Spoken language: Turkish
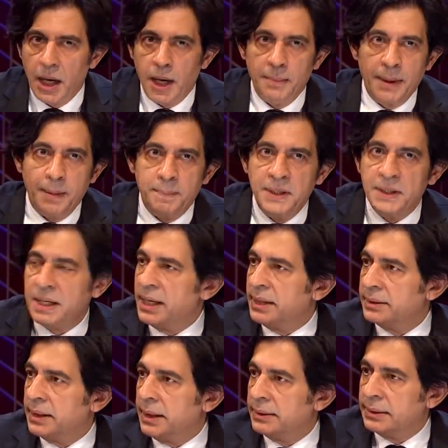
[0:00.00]
ama bir
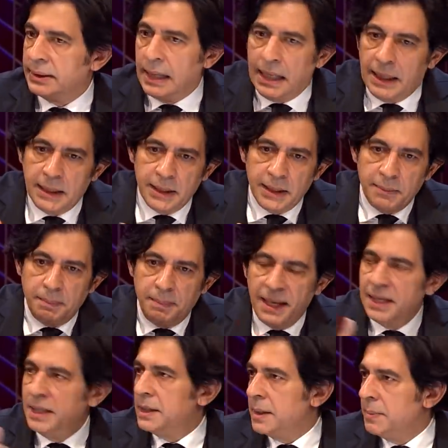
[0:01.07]
yandan da
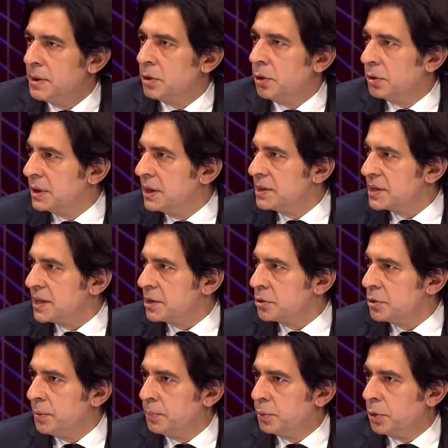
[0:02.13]
belli ki bir
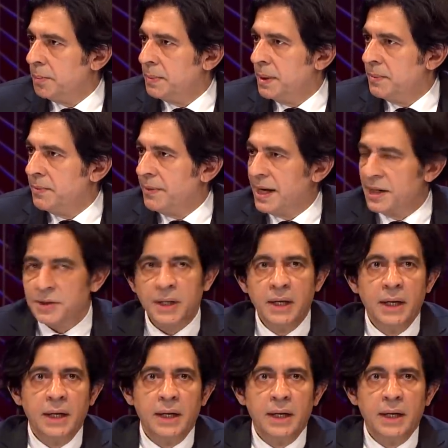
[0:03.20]
organizasyon problemi var.